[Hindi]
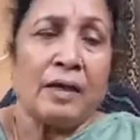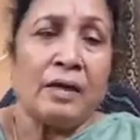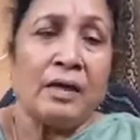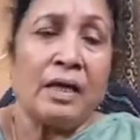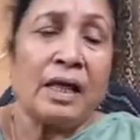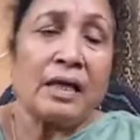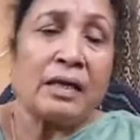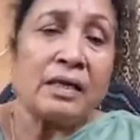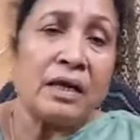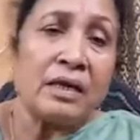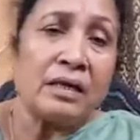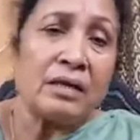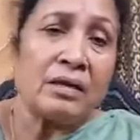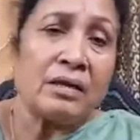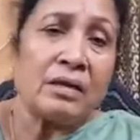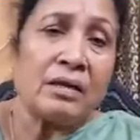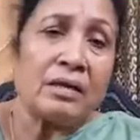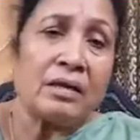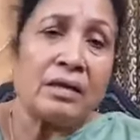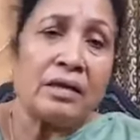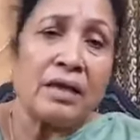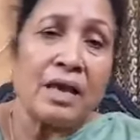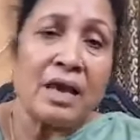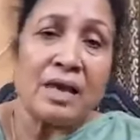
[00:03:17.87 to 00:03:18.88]
लेकिन
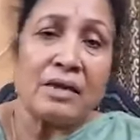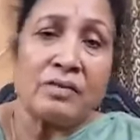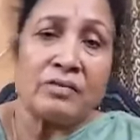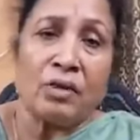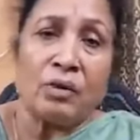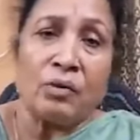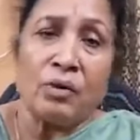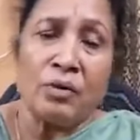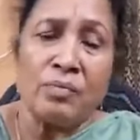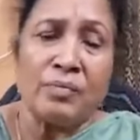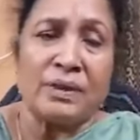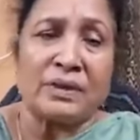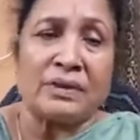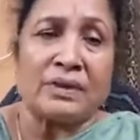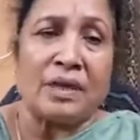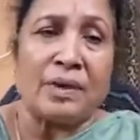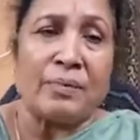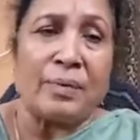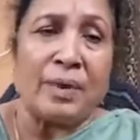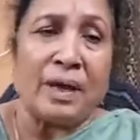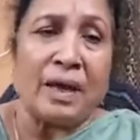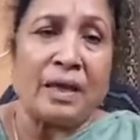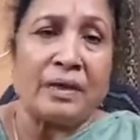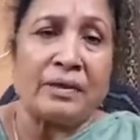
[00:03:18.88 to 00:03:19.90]
ये ज़रूर
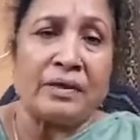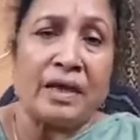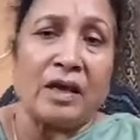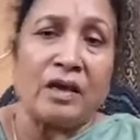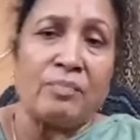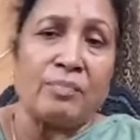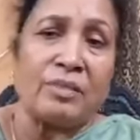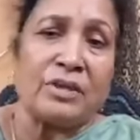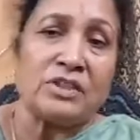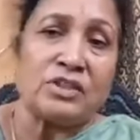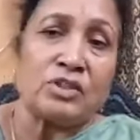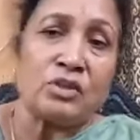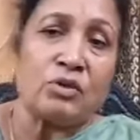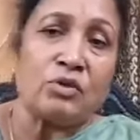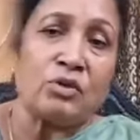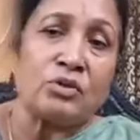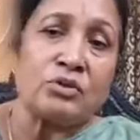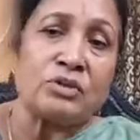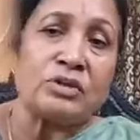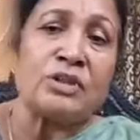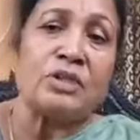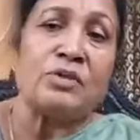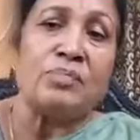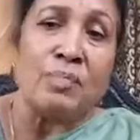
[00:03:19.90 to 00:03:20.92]
मतलब है कि एक बच्चे को
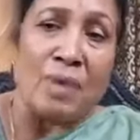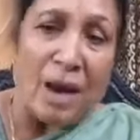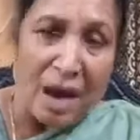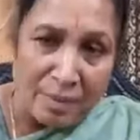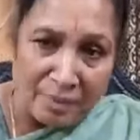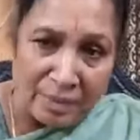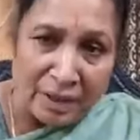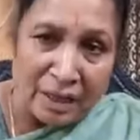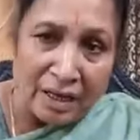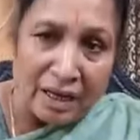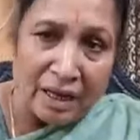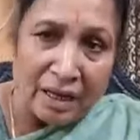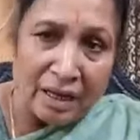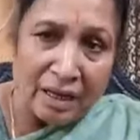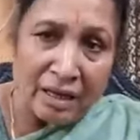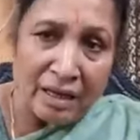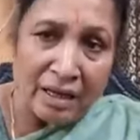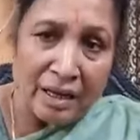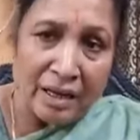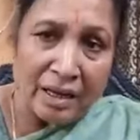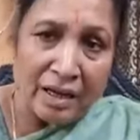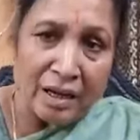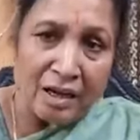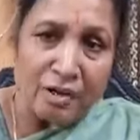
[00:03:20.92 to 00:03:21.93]
उसकी माँ मिले
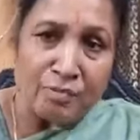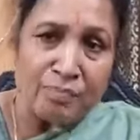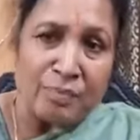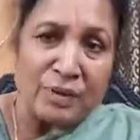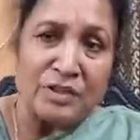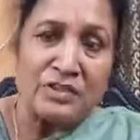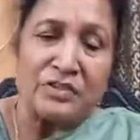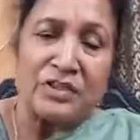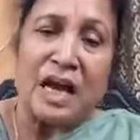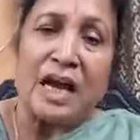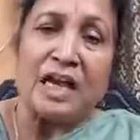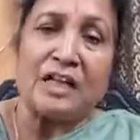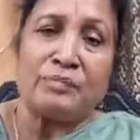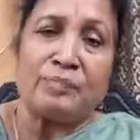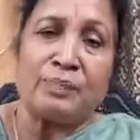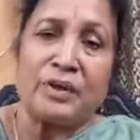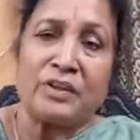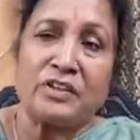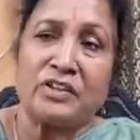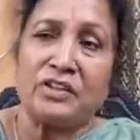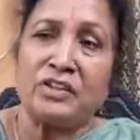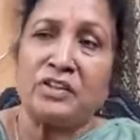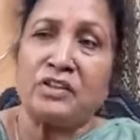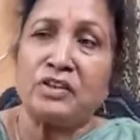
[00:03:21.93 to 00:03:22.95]
एक पंचायत
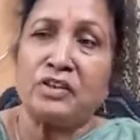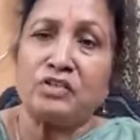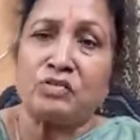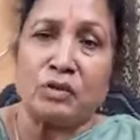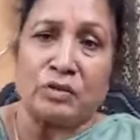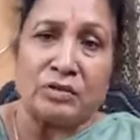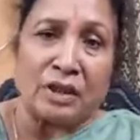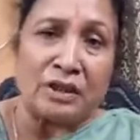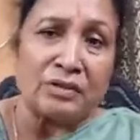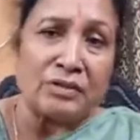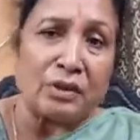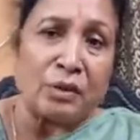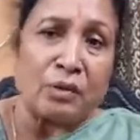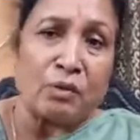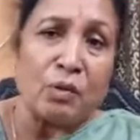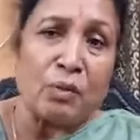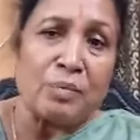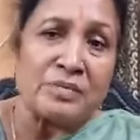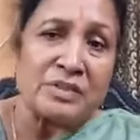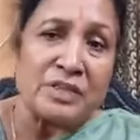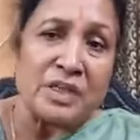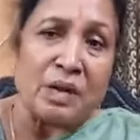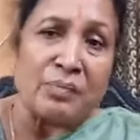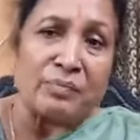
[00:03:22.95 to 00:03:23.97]
प्रतिनिधि स्वतंत्र
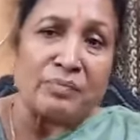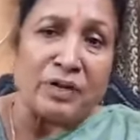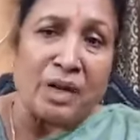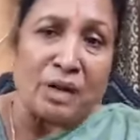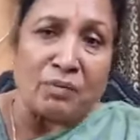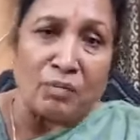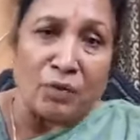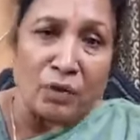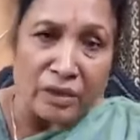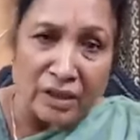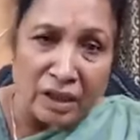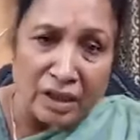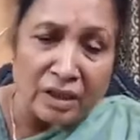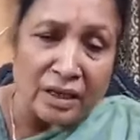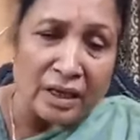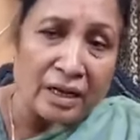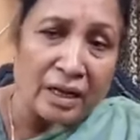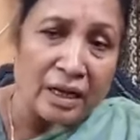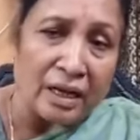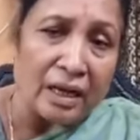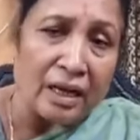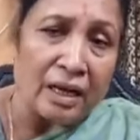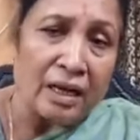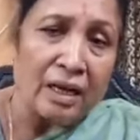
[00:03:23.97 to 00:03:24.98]
रूप से अपना वोटिंग
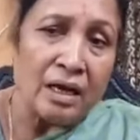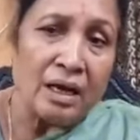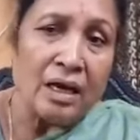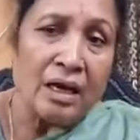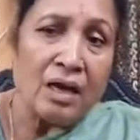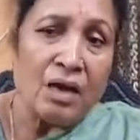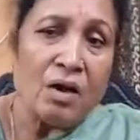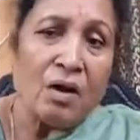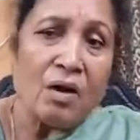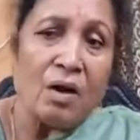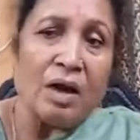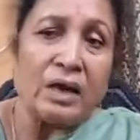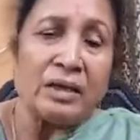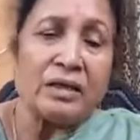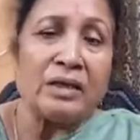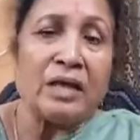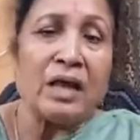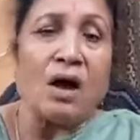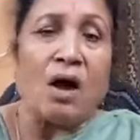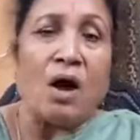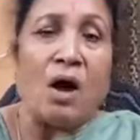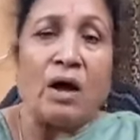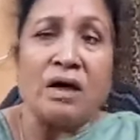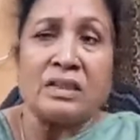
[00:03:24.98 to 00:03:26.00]
करे और
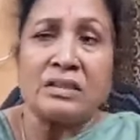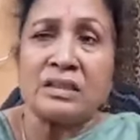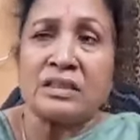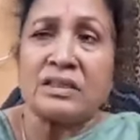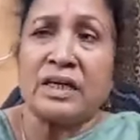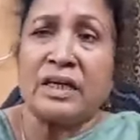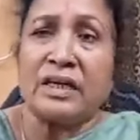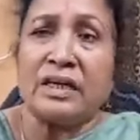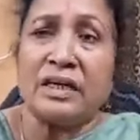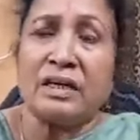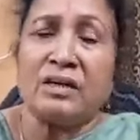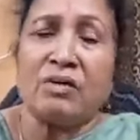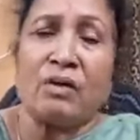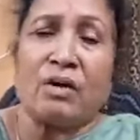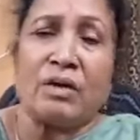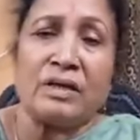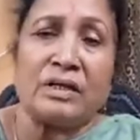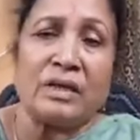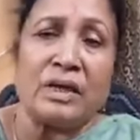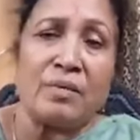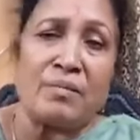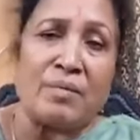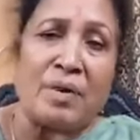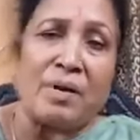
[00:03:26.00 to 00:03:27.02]
ये हॉर्स ट्रेडिंग और
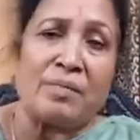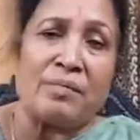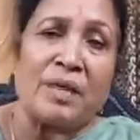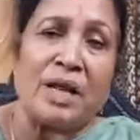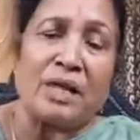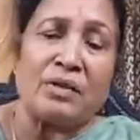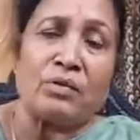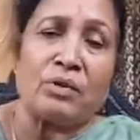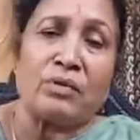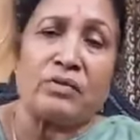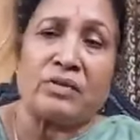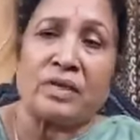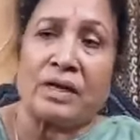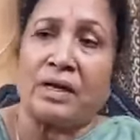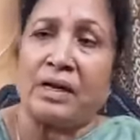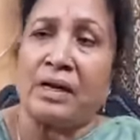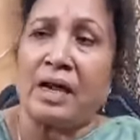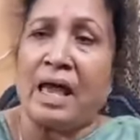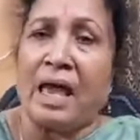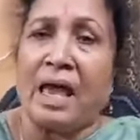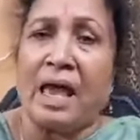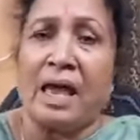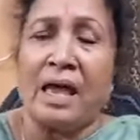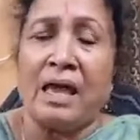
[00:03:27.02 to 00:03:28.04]
ये मामला जो चल
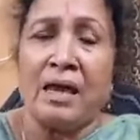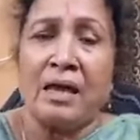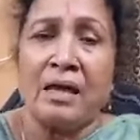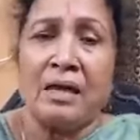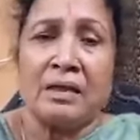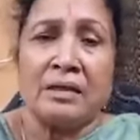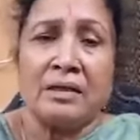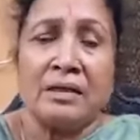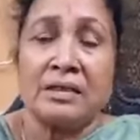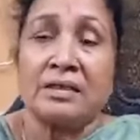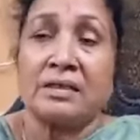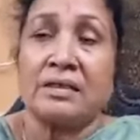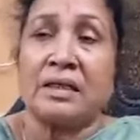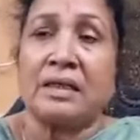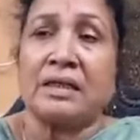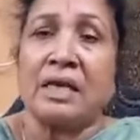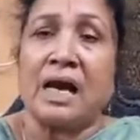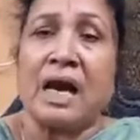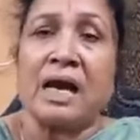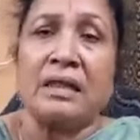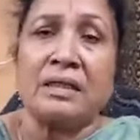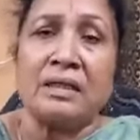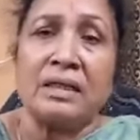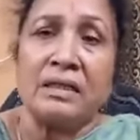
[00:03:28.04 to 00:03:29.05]
रहा है ये
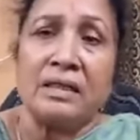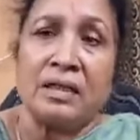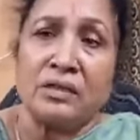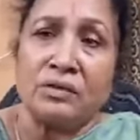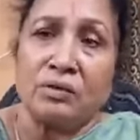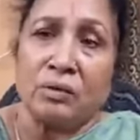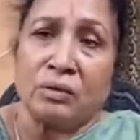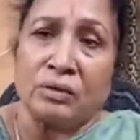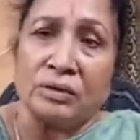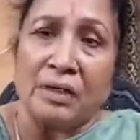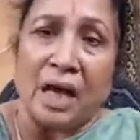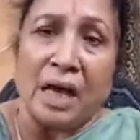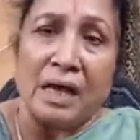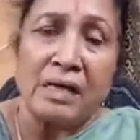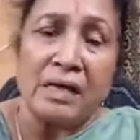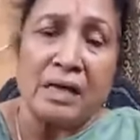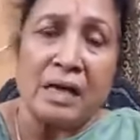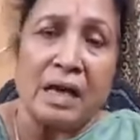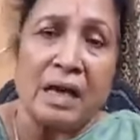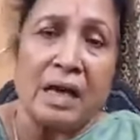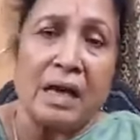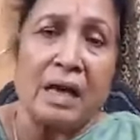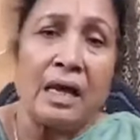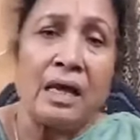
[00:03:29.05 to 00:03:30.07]
सरकार के लिए दुखदाई
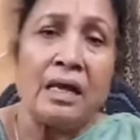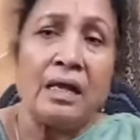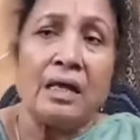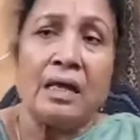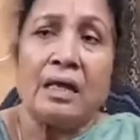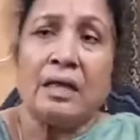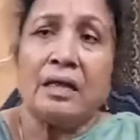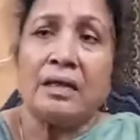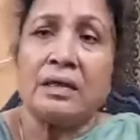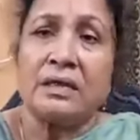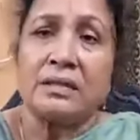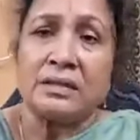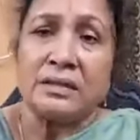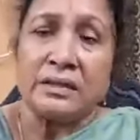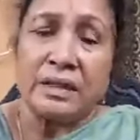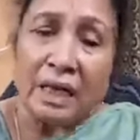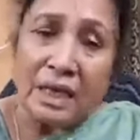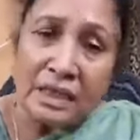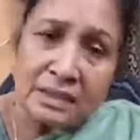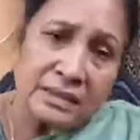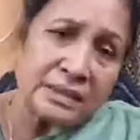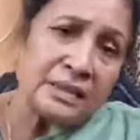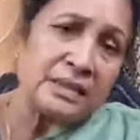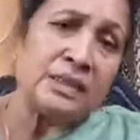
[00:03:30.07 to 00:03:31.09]
है इस
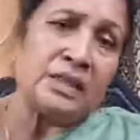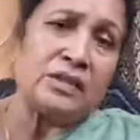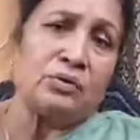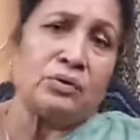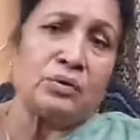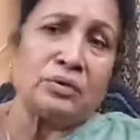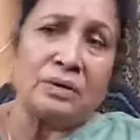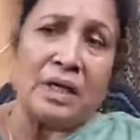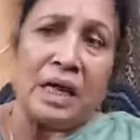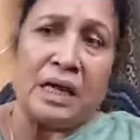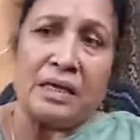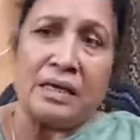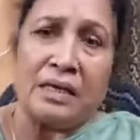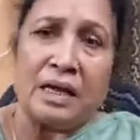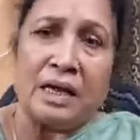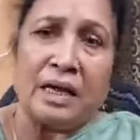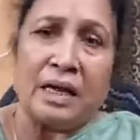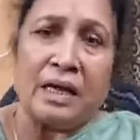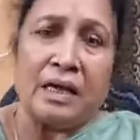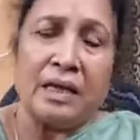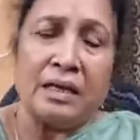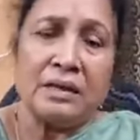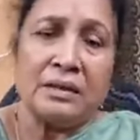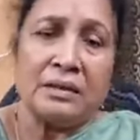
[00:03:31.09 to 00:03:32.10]
देश के लिए दुखदाई
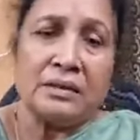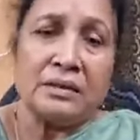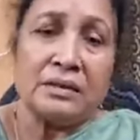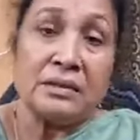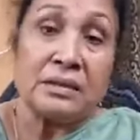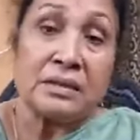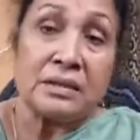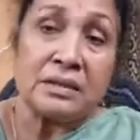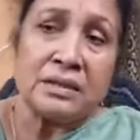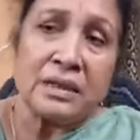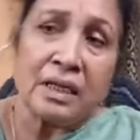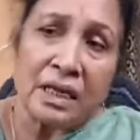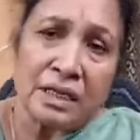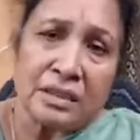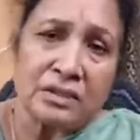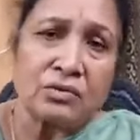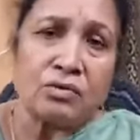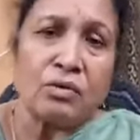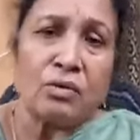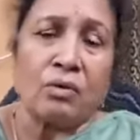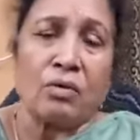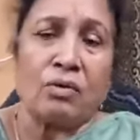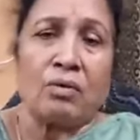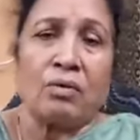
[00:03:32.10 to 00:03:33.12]
है जिस देश
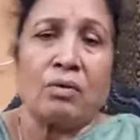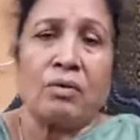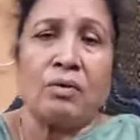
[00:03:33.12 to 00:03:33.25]
को